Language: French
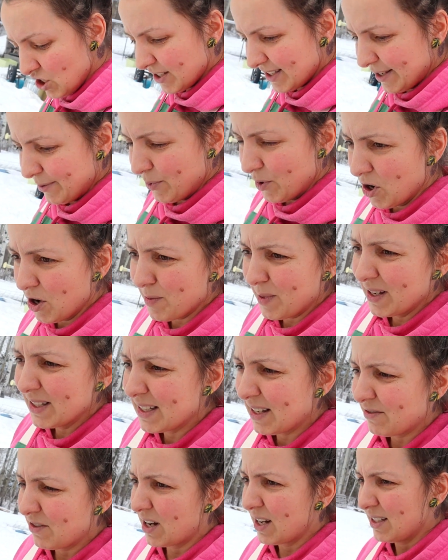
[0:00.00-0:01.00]
Je sais pas comment
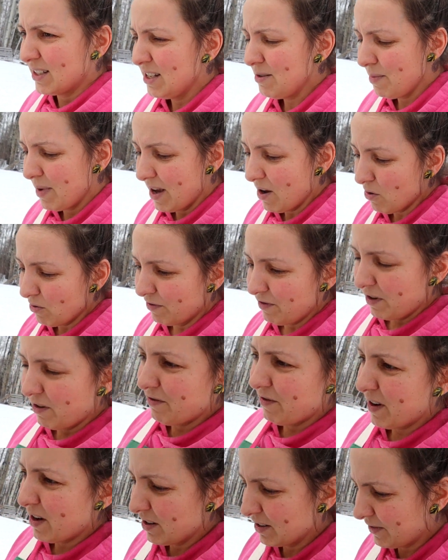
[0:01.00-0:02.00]
ça va aller, mais on va
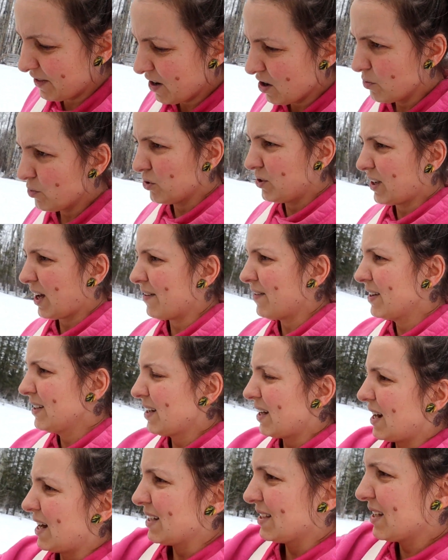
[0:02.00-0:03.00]
faire, un peu de travail
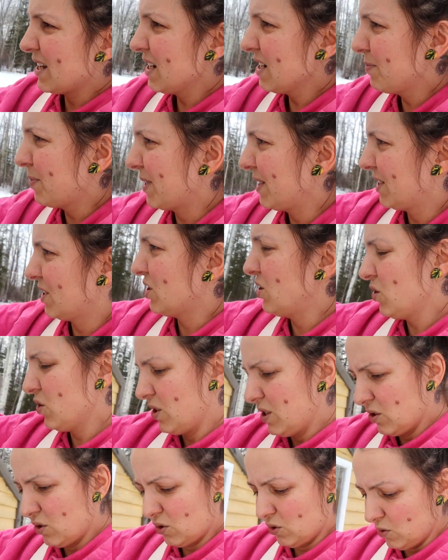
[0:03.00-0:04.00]
dans la serre parce que là, on
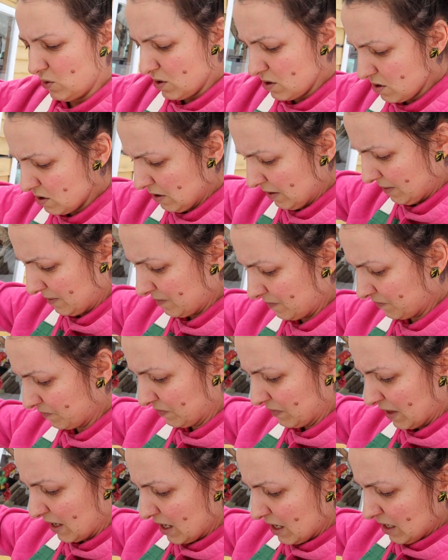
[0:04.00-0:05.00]
est dû, là.
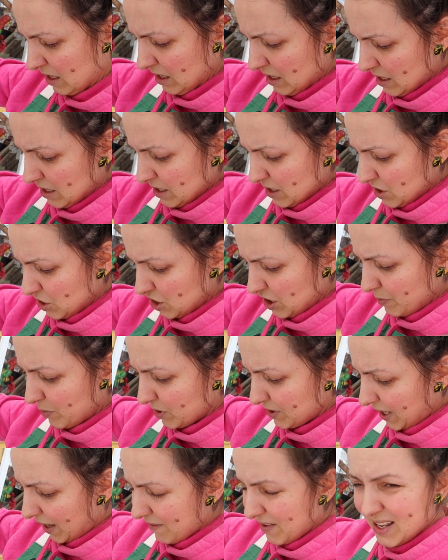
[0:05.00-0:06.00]
J'ai pas
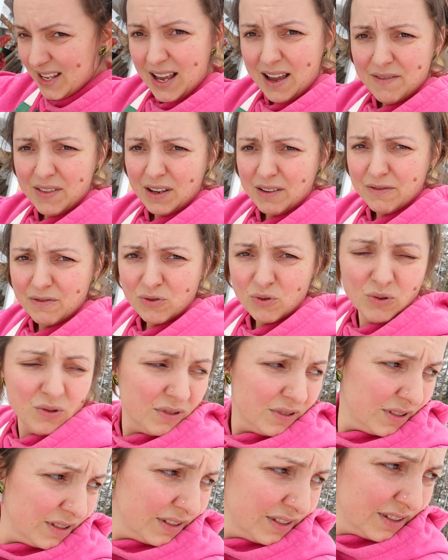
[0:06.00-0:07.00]
travaillé avec vous.
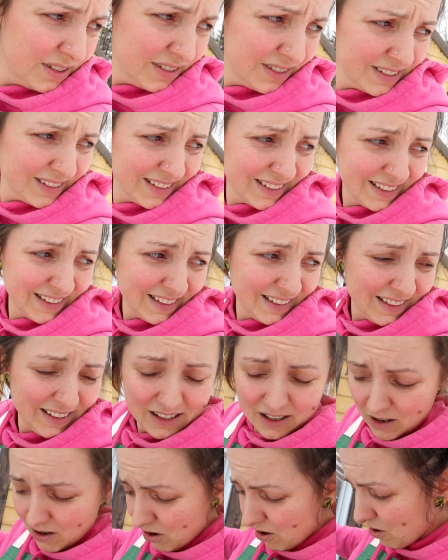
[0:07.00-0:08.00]

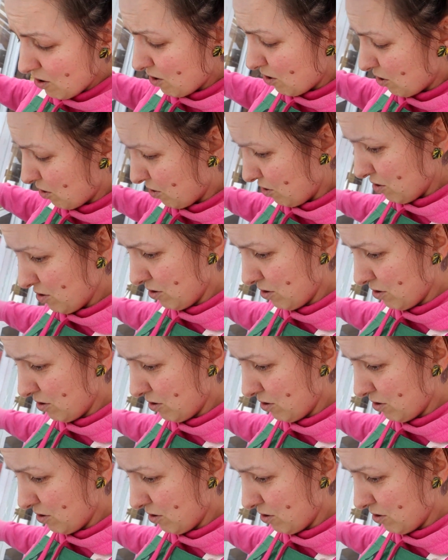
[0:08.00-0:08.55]
Oh,